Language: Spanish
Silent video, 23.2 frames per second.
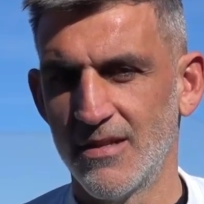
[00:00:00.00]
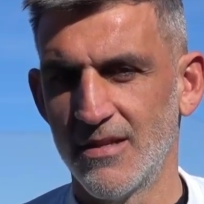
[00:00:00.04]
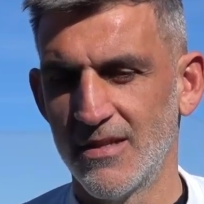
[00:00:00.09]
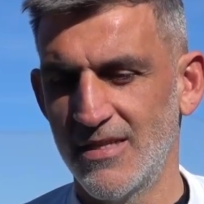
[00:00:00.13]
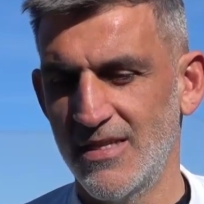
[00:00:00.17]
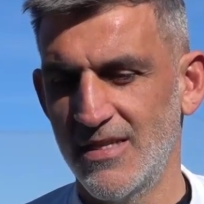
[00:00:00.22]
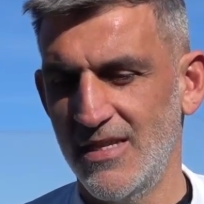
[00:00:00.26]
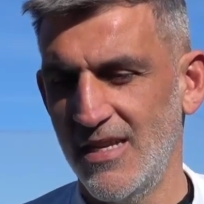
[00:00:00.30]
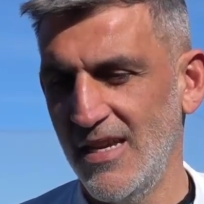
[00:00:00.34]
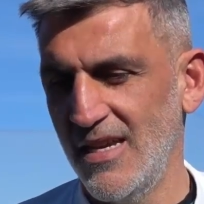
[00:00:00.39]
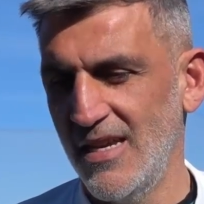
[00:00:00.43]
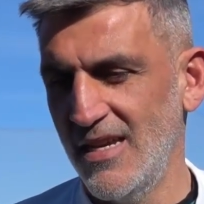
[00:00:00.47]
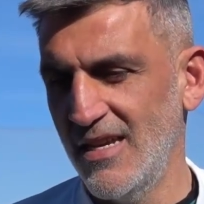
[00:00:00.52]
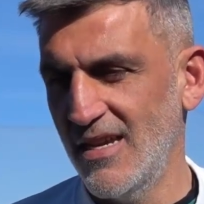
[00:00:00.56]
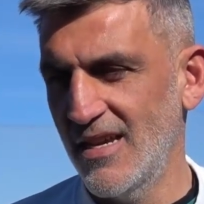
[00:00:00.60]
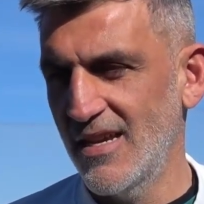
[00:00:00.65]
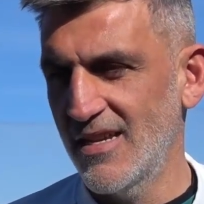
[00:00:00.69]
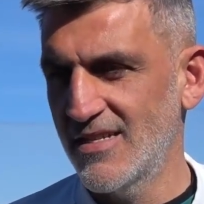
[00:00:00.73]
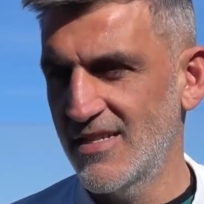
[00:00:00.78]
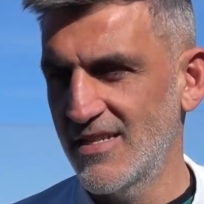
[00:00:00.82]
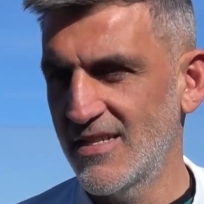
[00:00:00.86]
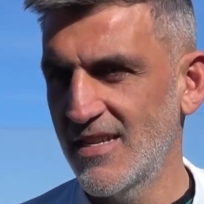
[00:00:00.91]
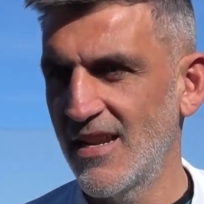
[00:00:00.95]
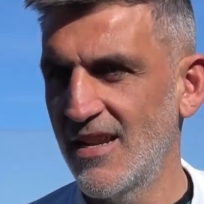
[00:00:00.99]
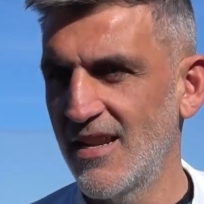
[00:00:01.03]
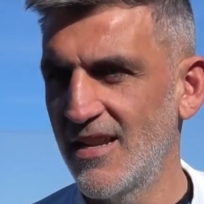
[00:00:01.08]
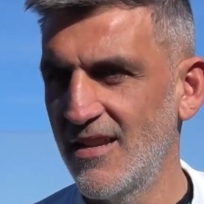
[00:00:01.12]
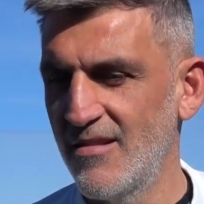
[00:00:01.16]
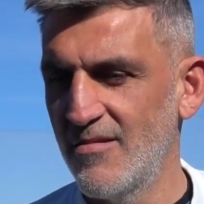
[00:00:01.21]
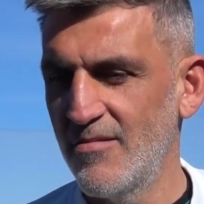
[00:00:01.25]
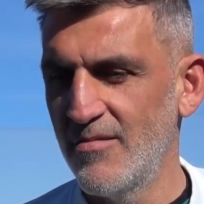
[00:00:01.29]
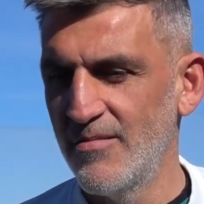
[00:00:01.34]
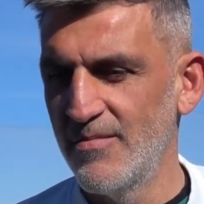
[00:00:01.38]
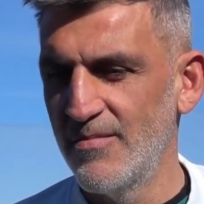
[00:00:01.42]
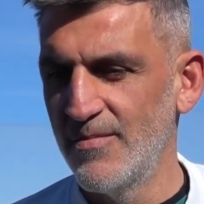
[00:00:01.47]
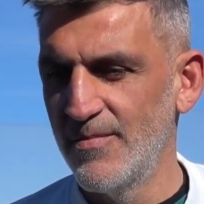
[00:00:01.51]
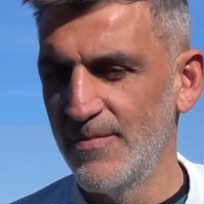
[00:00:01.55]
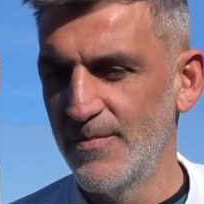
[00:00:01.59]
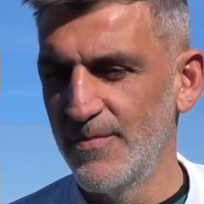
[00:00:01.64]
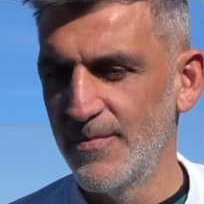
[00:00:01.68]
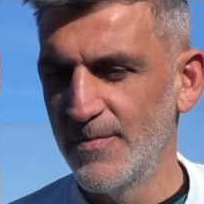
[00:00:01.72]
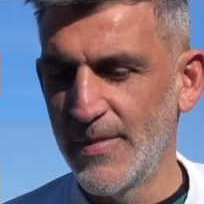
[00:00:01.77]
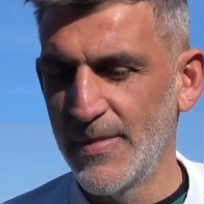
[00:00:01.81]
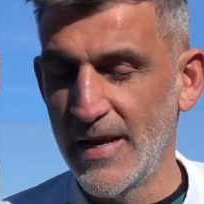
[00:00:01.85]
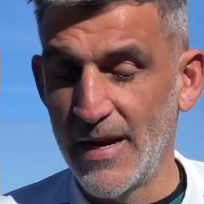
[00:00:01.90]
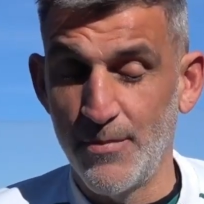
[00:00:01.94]
Sí, es el,
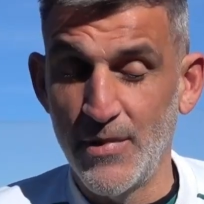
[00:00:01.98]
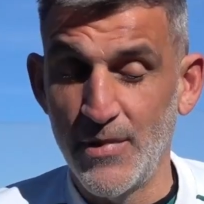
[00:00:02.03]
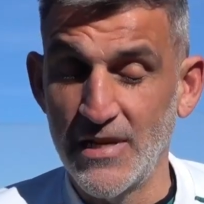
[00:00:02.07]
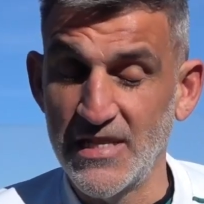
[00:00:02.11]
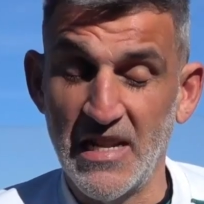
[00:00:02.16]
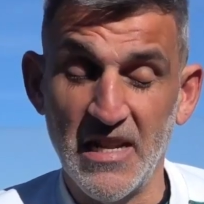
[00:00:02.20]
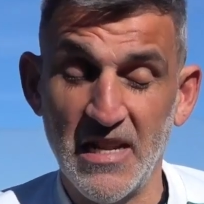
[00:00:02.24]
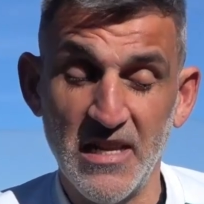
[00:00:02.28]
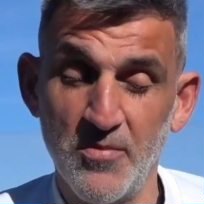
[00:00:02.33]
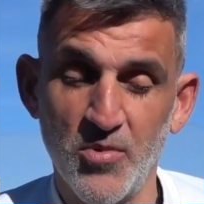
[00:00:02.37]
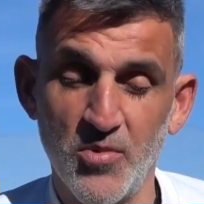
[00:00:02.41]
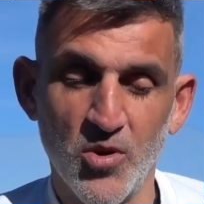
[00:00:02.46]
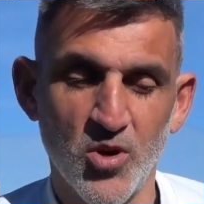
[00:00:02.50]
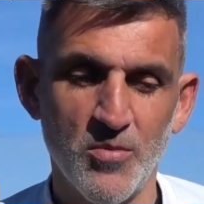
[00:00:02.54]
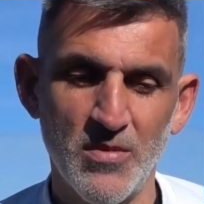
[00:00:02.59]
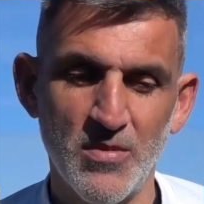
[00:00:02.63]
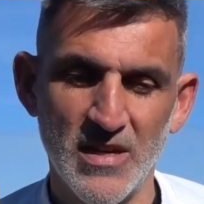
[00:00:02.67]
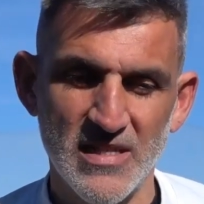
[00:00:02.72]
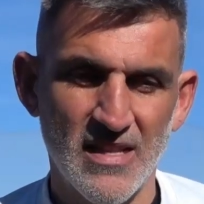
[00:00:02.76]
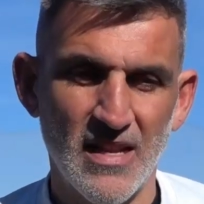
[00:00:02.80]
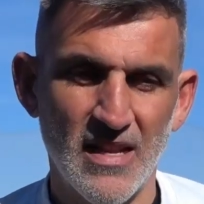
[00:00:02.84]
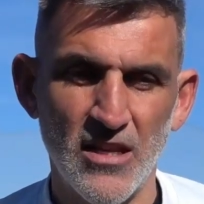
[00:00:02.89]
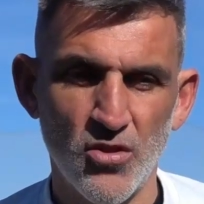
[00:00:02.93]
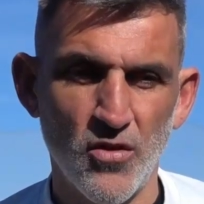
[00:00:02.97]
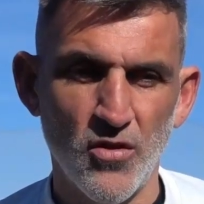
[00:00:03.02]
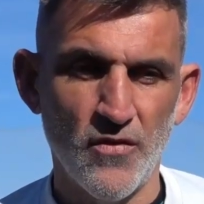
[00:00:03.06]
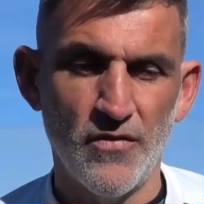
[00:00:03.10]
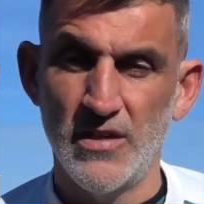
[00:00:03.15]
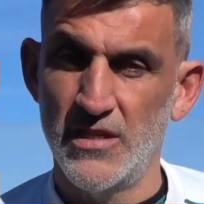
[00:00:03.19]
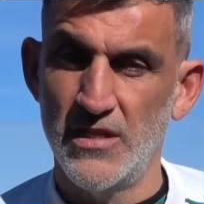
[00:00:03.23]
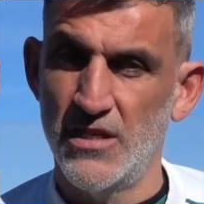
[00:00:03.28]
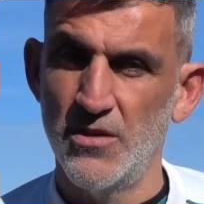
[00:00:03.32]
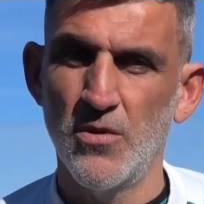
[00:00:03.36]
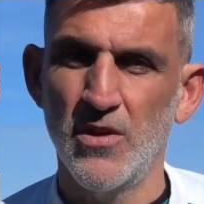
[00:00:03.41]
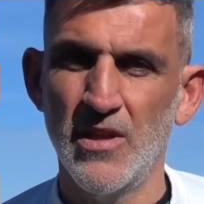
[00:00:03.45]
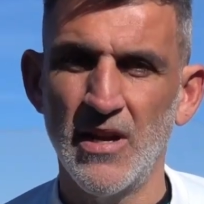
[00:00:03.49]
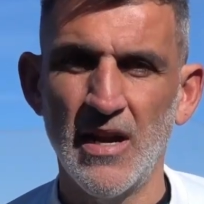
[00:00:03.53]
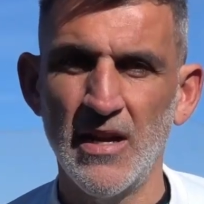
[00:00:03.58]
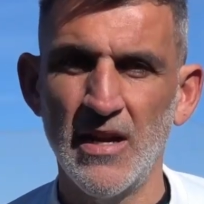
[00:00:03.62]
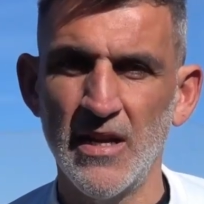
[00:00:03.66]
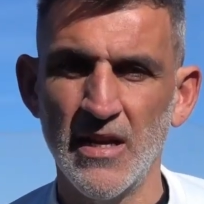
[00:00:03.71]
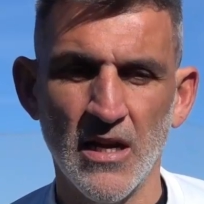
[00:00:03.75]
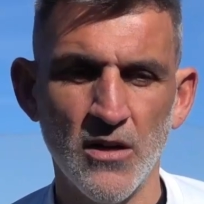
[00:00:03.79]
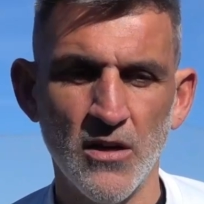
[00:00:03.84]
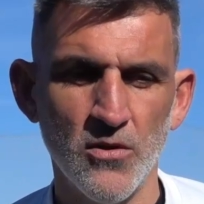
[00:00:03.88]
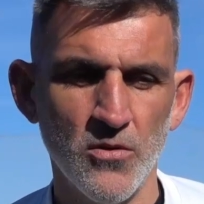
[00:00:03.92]
para mí es el equipo con más talento ofensivo de la
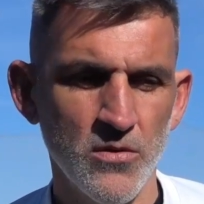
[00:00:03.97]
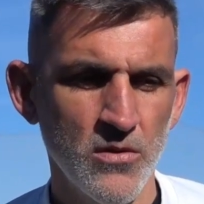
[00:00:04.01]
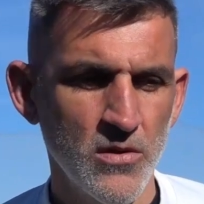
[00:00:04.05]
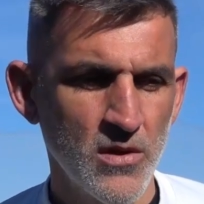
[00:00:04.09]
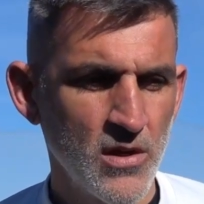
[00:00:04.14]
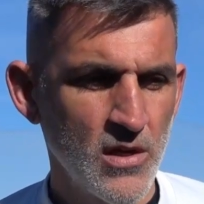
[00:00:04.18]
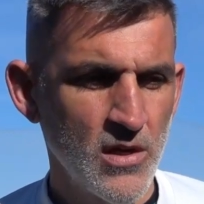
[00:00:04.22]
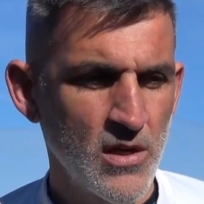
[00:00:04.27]
liga. ¿no?